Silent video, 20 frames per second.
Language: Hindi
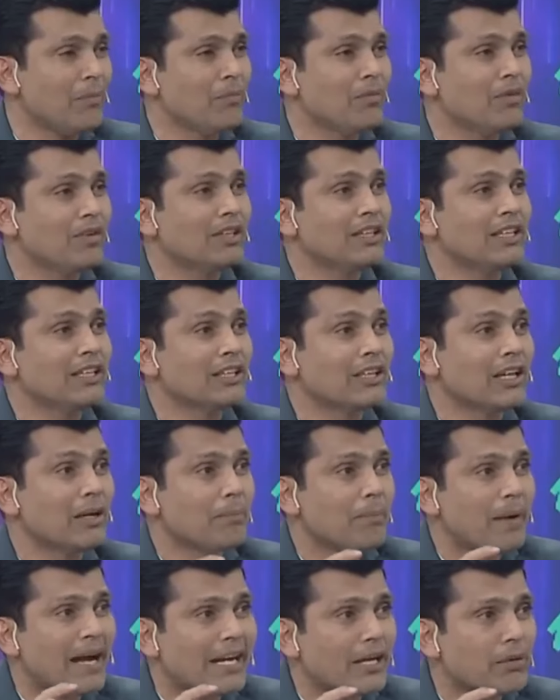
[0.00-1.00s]
अब इनका
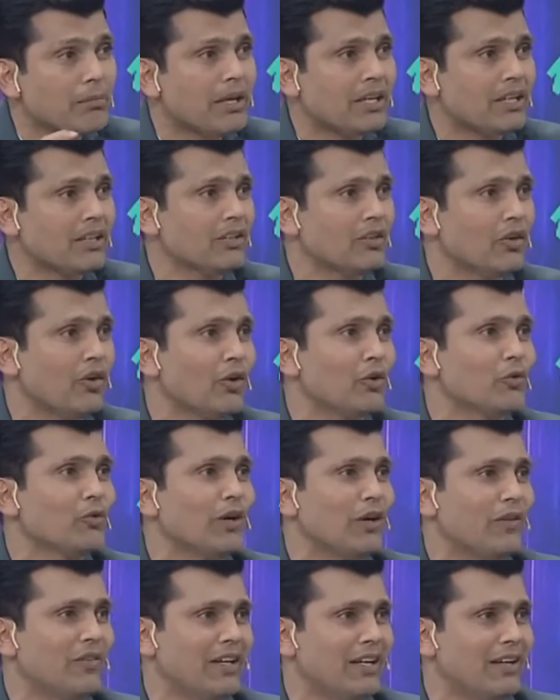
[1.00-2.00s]
पैनिक बटन ऑन
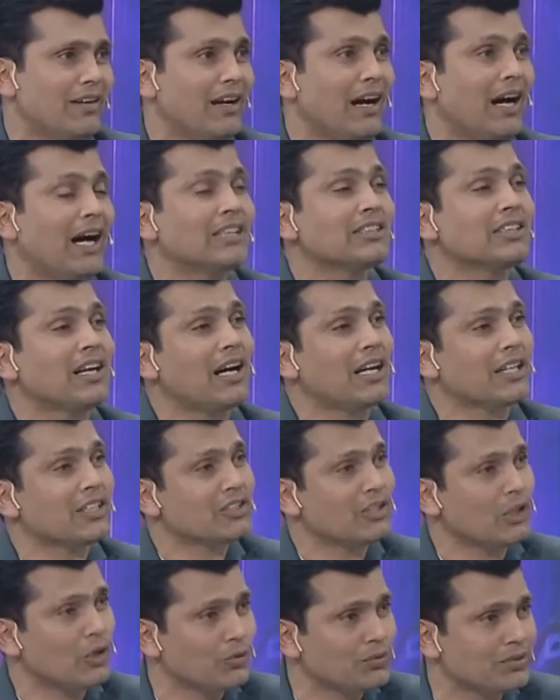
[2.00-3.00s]
हुआ हुआ है आज
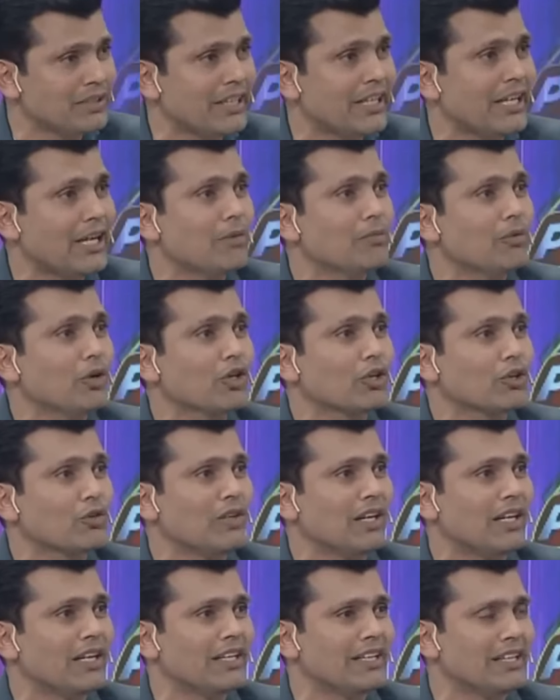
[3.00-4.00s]
हारिस रऊफ से नया बॉल
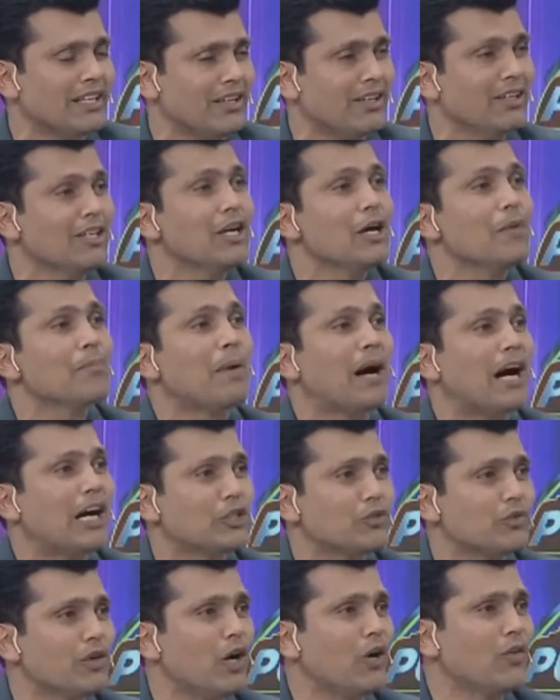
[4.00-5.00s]
करवा हाँ, हाँ, हाँ.
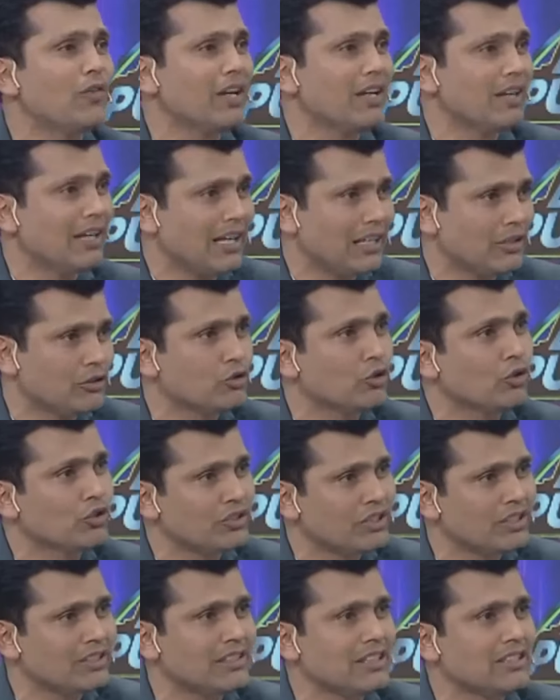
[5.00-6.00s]
पांचवा ओवर लास्ट दो
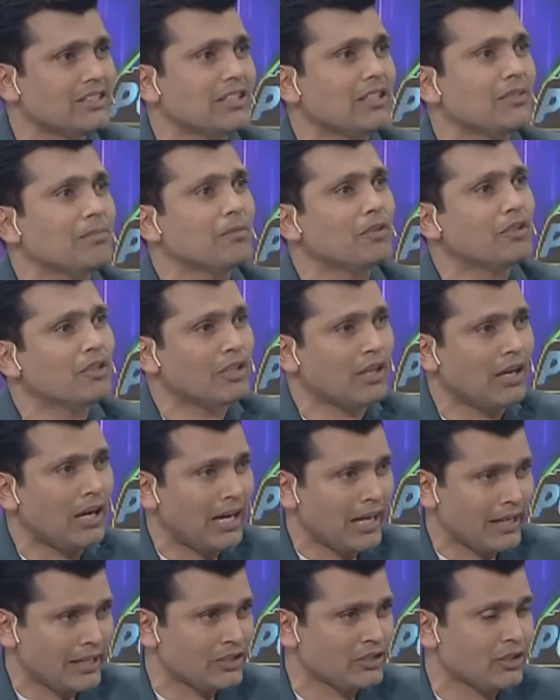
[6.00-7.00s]
सीजन से
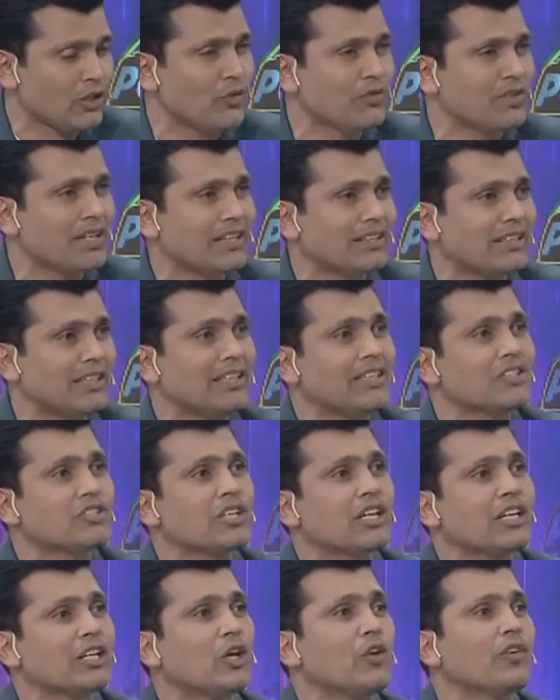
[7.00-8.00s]
हारिस रऊफ करता था
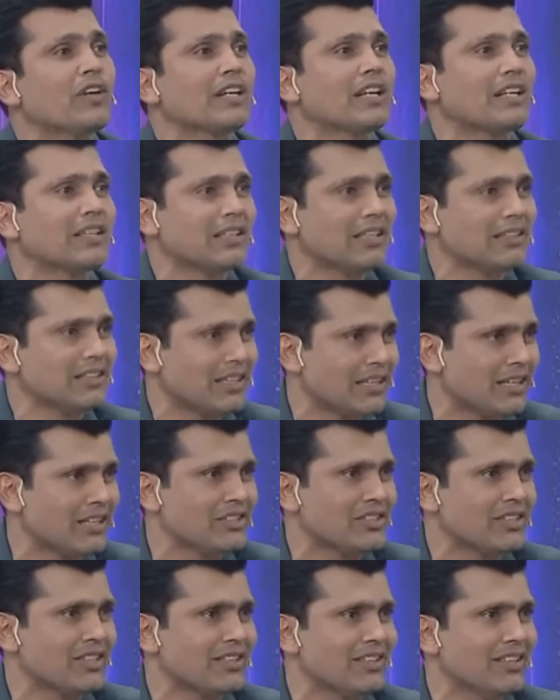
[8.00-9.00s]
छठा ओवर करता था
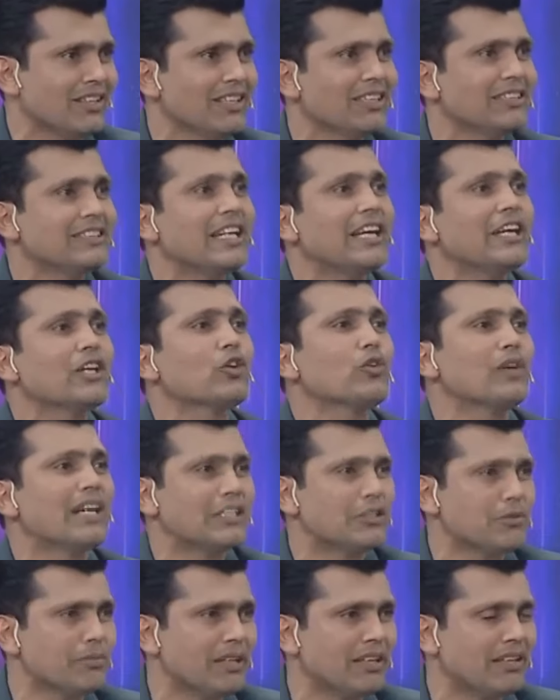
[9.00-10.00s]
राशिद ये इनको
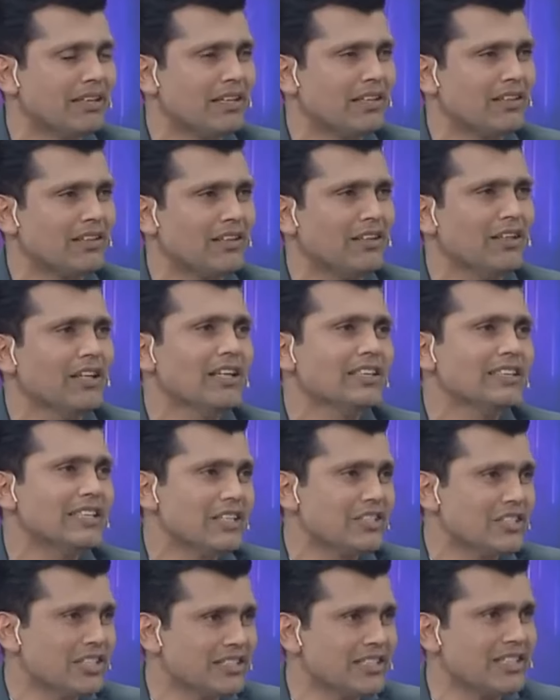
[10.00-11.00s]
एज मिलता था
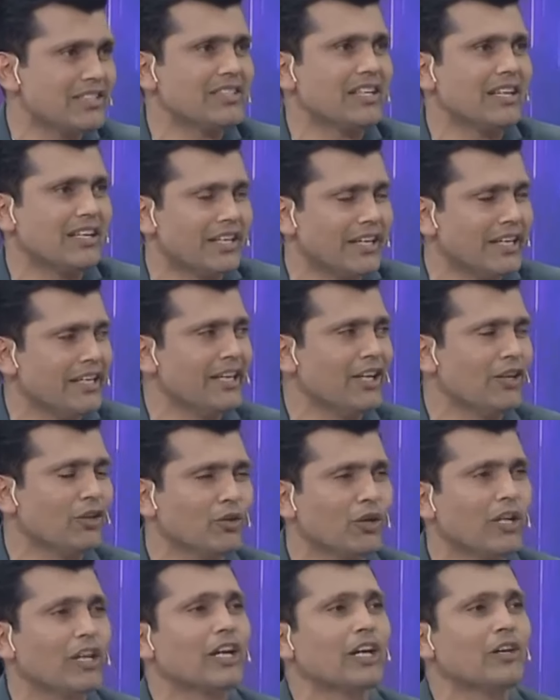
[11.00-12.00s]
ये चीजें चल रही हैं
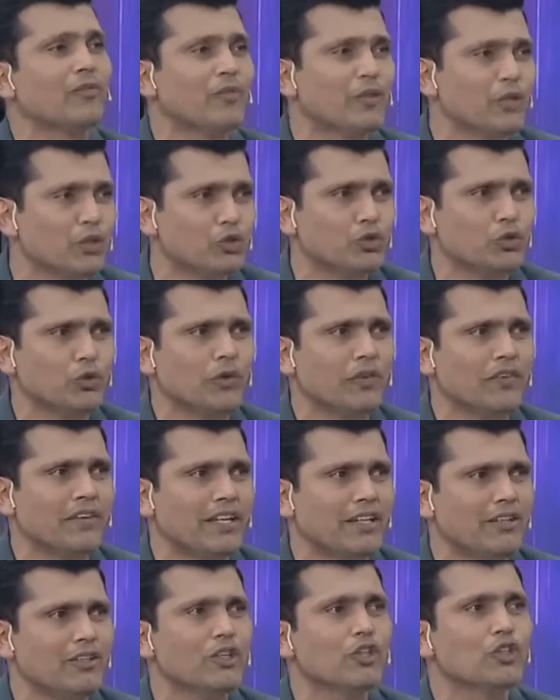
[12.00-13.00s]
थोड़े कंफ्यूज हुए
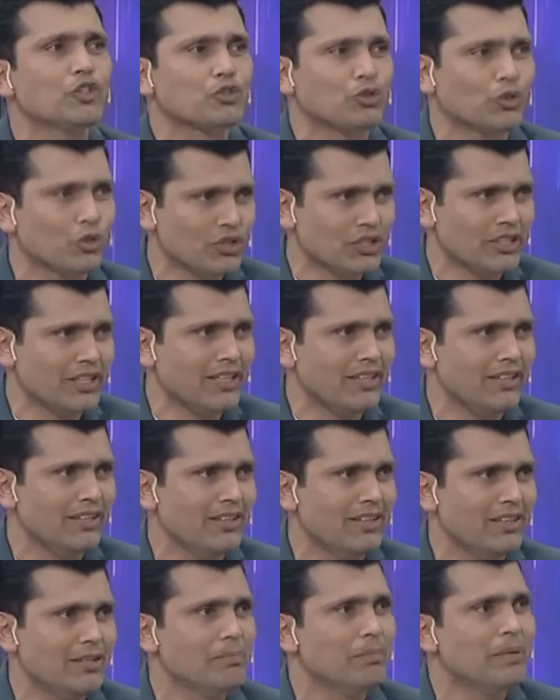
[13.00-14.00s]
हैं सोचे
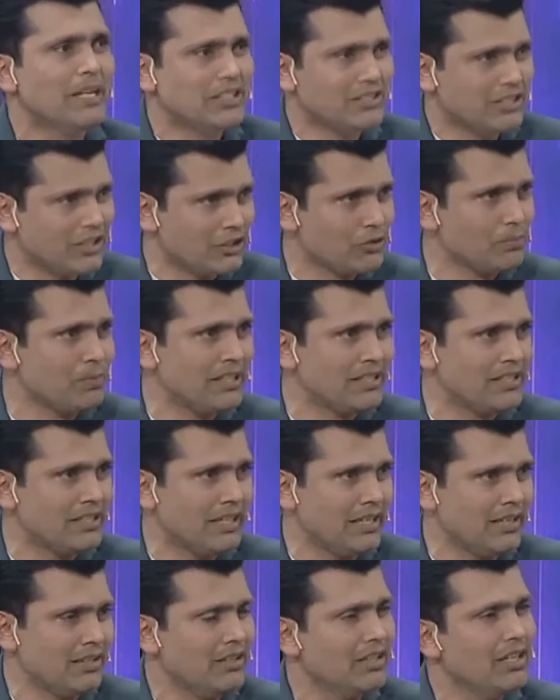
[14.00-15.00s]
बेसिक्स पे
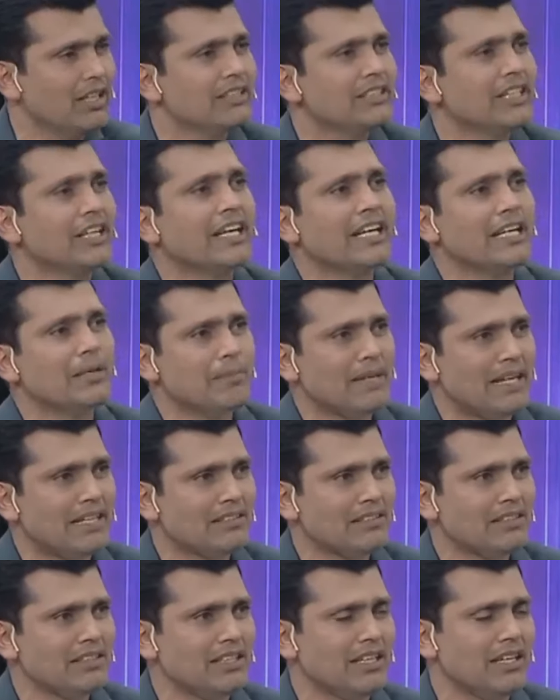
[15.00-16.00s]
जाए ये टीम
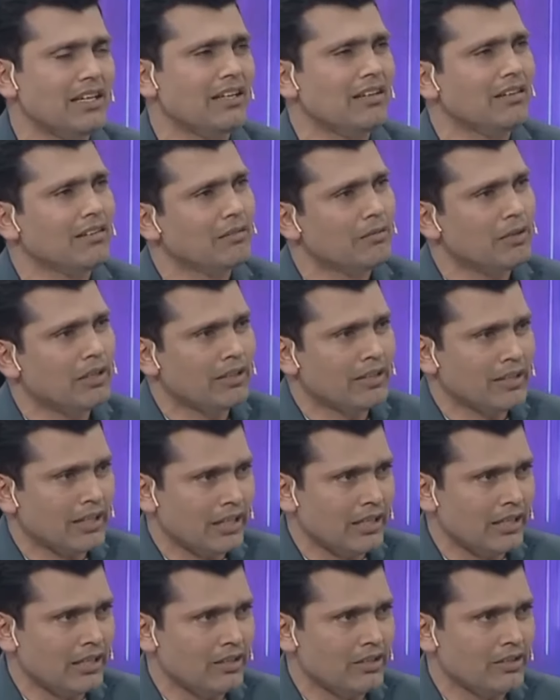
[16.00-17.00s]
ऐसी है
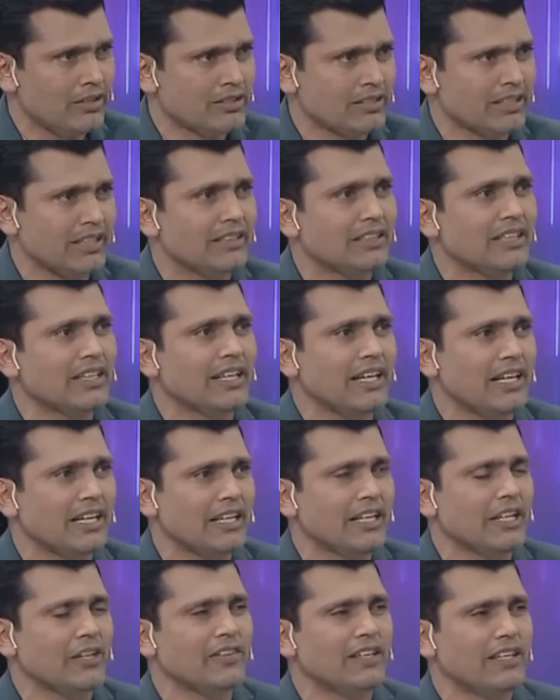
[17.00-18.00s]
सिकंदर के
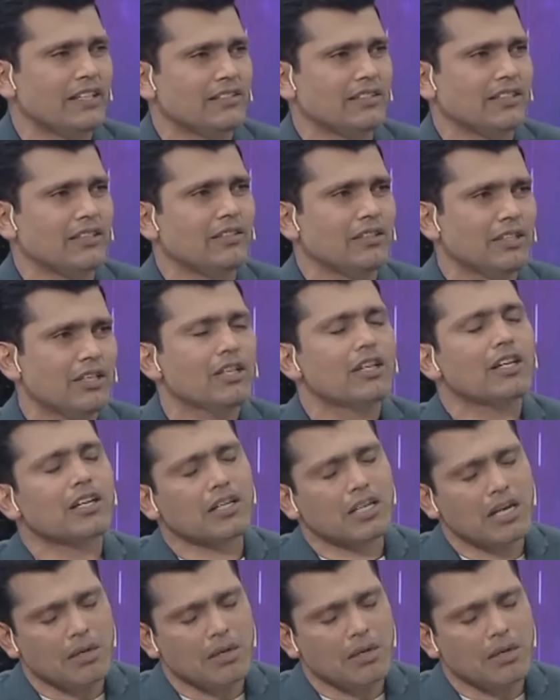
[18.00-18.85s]
आने की वजह कम बैक कर सकती